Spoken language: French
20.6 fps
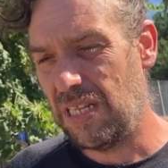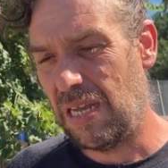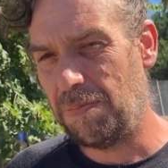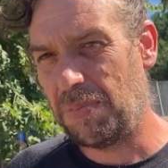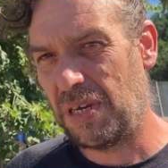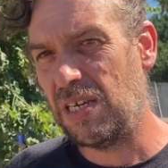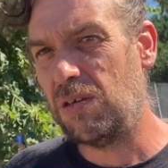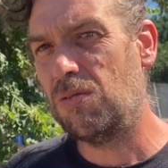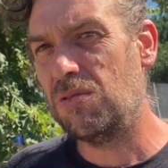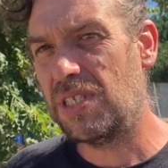a
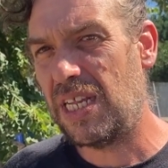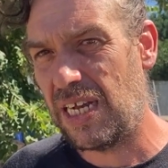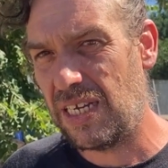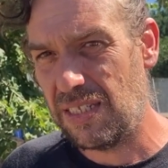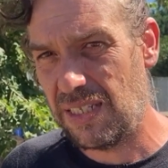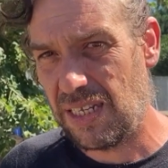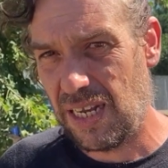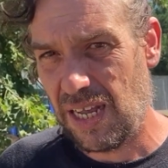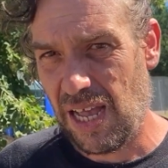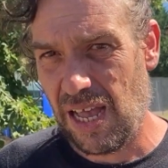pris contact
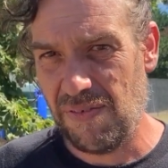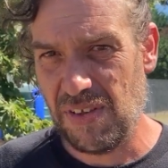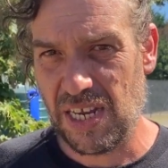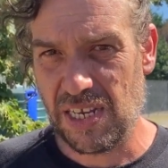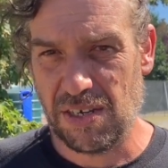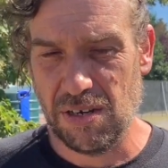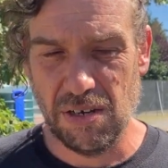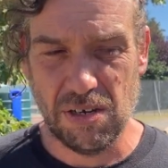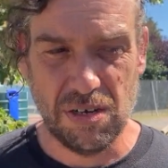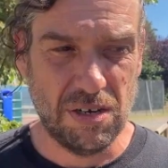
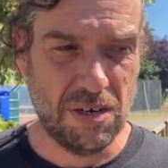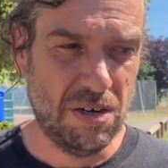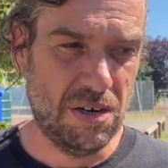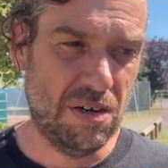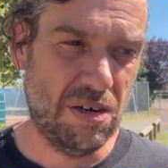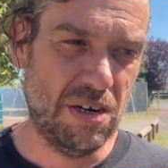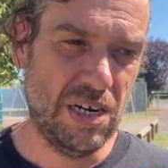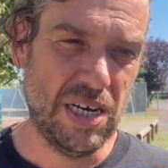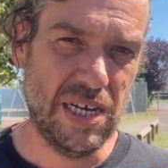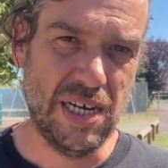avec
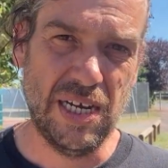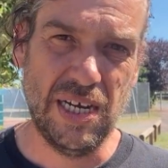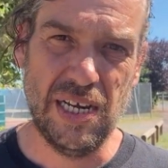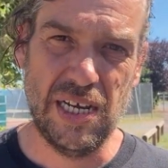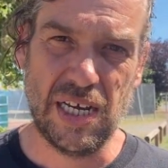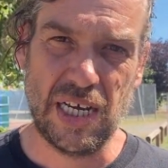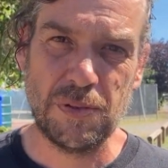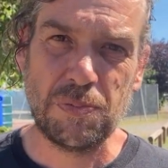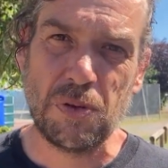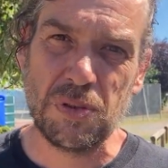euh,
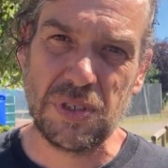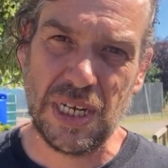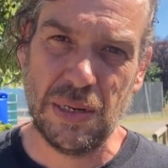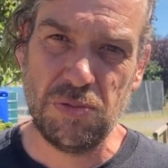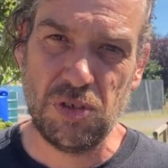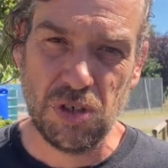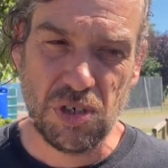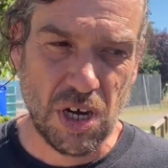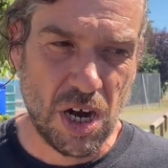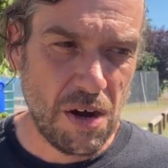les, responsables
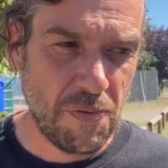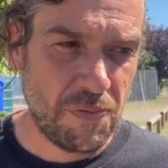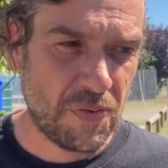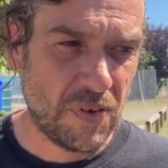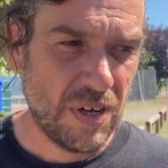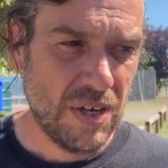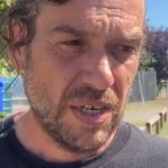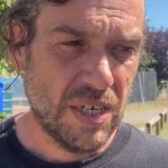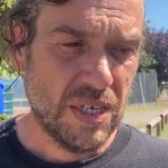du golf.